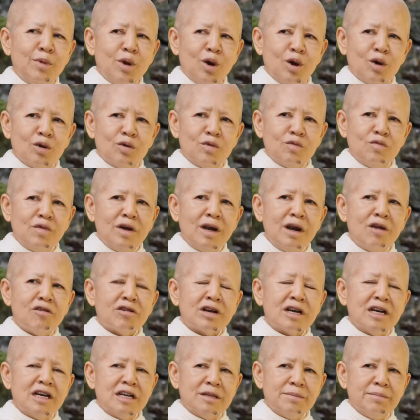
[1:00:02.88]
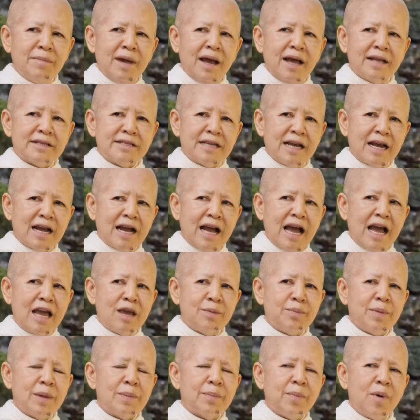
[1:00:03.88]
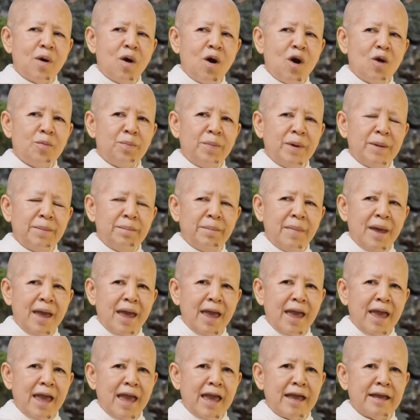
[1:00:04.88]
หรอกว่าเราเกิดมาจากใครเป็นพ่อเป็นแม่